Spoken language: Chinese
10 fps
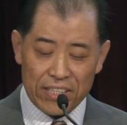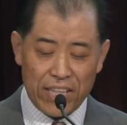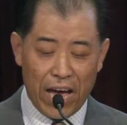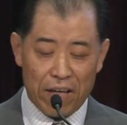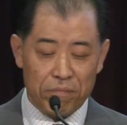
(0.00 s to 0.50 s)

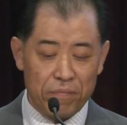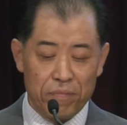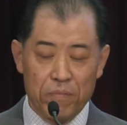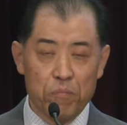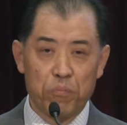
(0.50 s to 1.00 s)
但
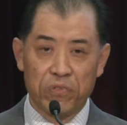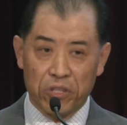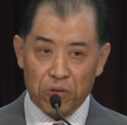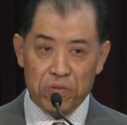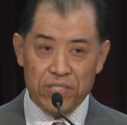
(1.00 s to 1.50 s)
不
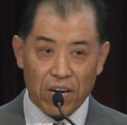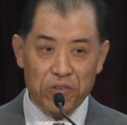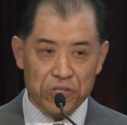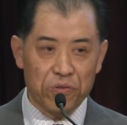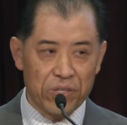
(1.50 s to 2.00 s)
都造
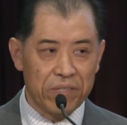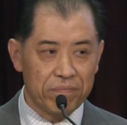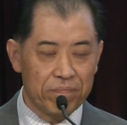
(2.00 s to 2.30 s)
就人？